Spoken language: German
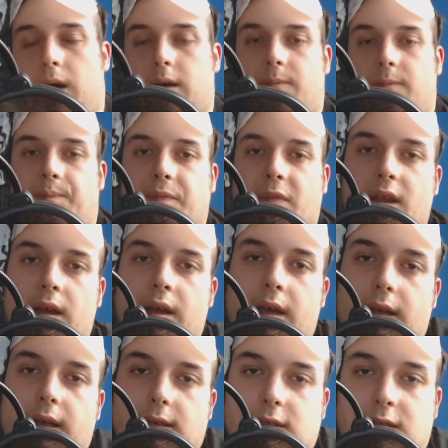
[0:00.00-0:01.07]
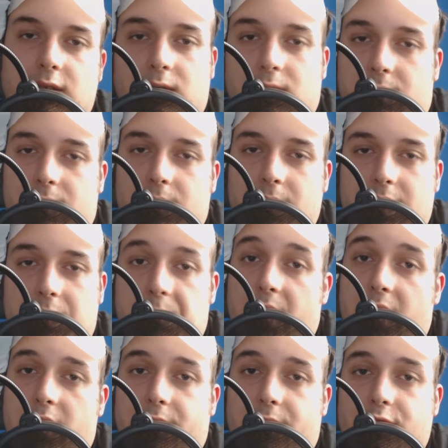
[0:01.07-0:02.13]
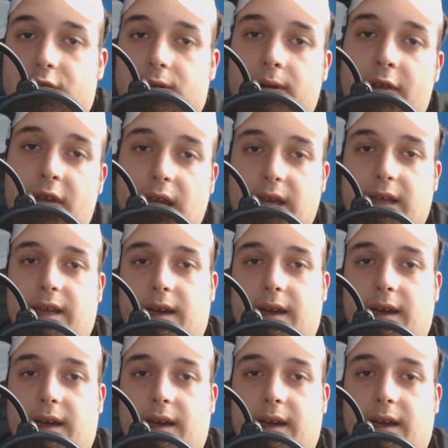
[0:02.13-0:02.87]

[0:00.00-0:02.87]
Oh. So, und da bin ich auch schon.